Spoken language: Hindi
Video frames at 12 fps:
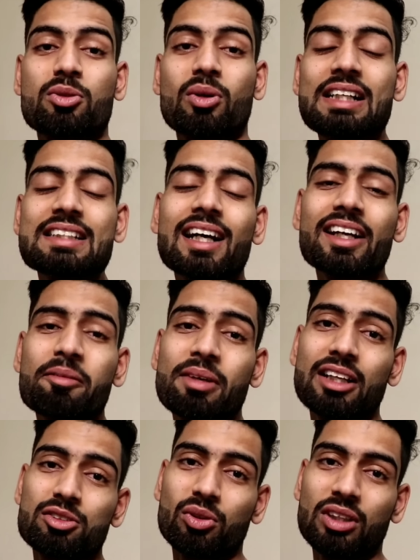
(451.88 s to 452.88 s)
सो so गाइज अगर ये
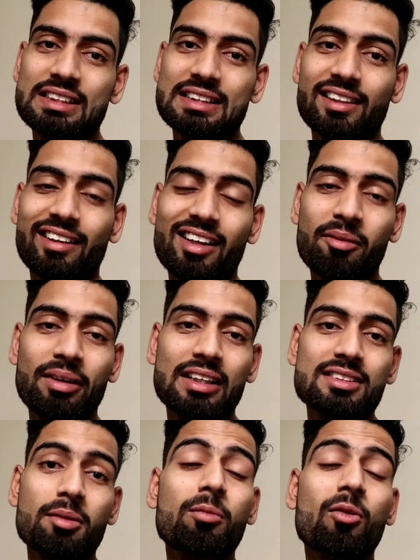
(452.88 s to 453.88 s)
मेरा छोटा सा टेढ़ा
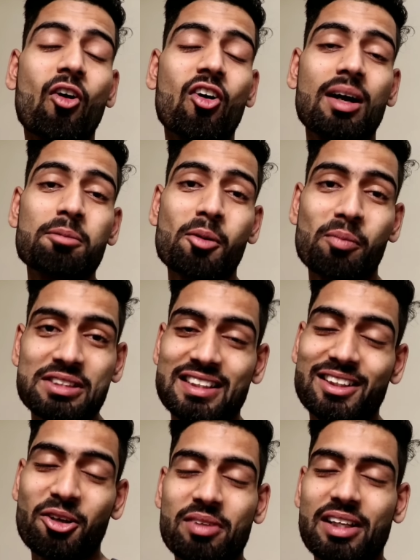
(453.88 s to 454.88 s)
मेरा सा ब्लॉग आपको
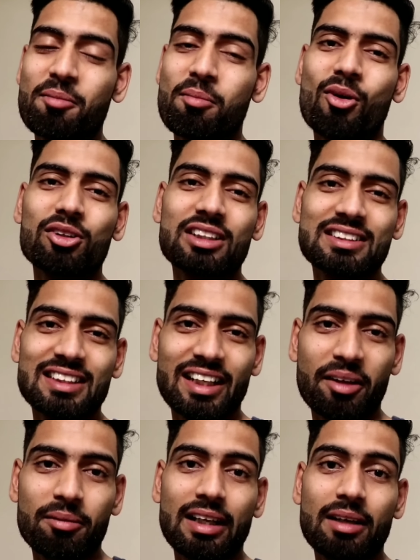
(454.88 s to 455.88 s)
पसंद है मैंने बहुत
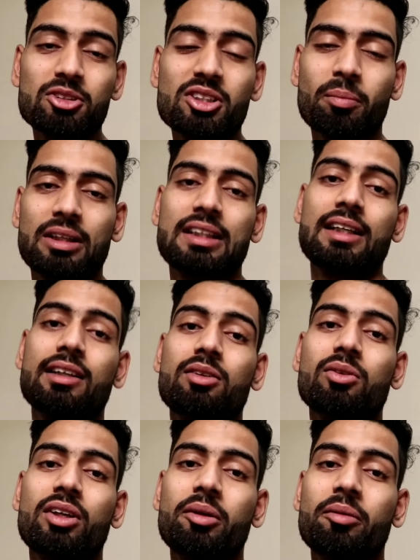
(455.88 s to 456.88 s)
अच्छा नहीं बनाया मुझे पता है
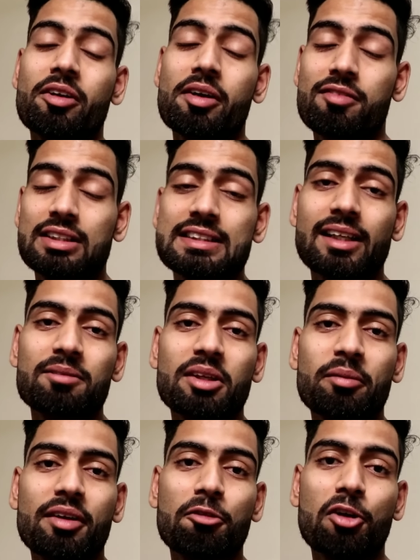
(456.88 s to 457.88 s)
क्योंकि फर्स्ट टाइम
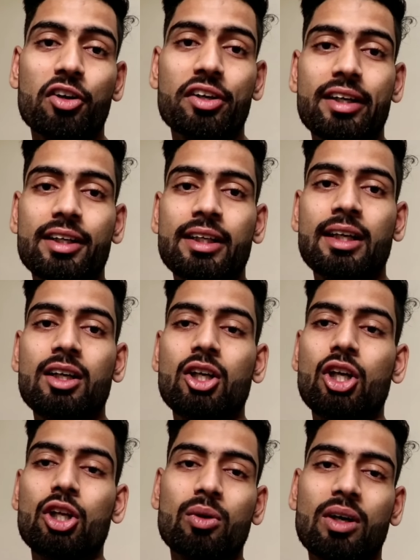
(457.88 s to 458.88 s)
था मैंने ब्लॉग क्रिएट किया
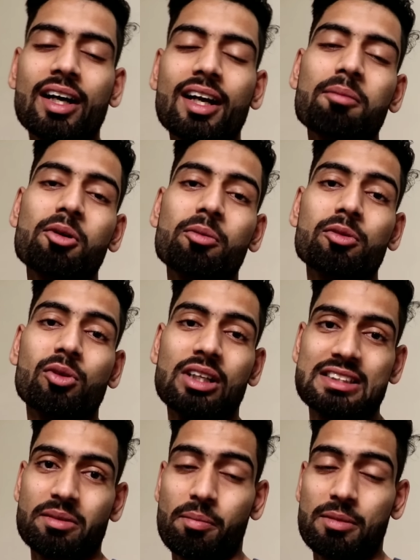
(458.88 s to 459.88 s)
तो अगर आपको
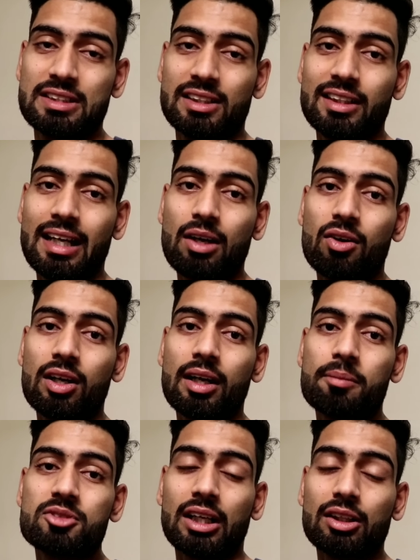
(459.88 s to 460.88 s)
थोड़ा सा भी पसंद आया
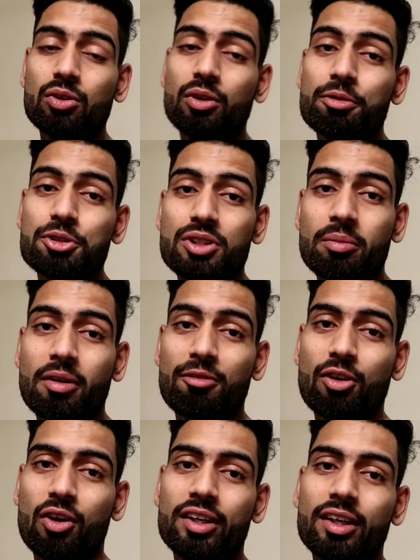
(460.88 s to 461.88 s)
और आप चाहते हो इन फ्यूचर
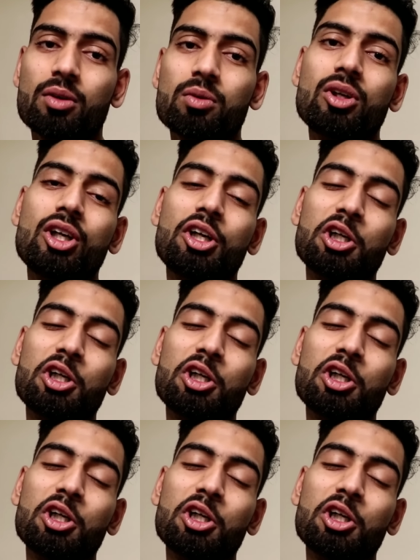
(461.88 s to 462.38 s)
में ब्लॉगिंग करूँ